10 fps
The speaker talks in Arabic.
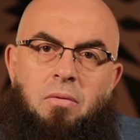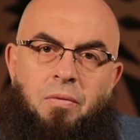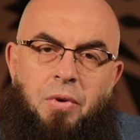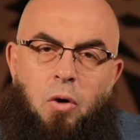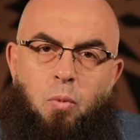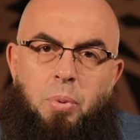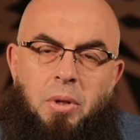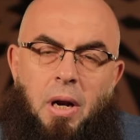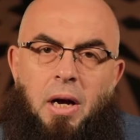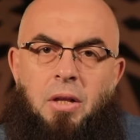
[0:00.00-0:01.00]
ففي حبوب
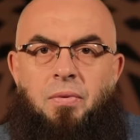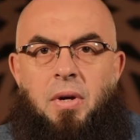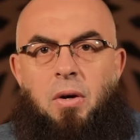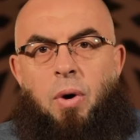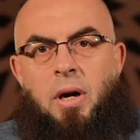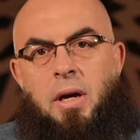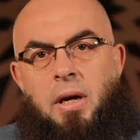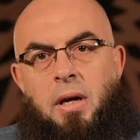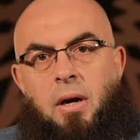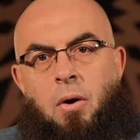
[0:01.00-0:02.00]
طلعت في
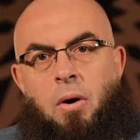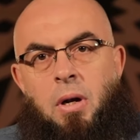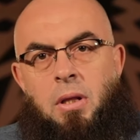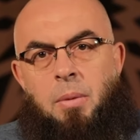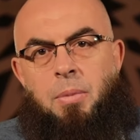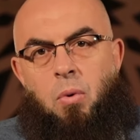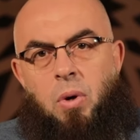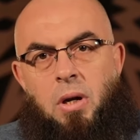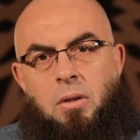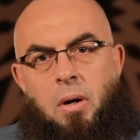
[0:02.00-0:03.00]
وجه خالد بن
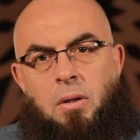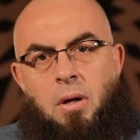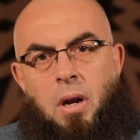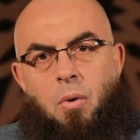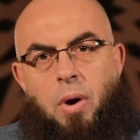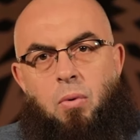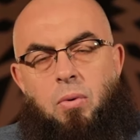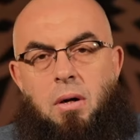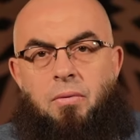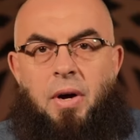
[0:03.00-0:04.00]
الوليد رضي الله
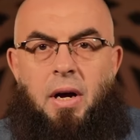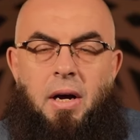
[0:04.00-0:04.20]
عنه ف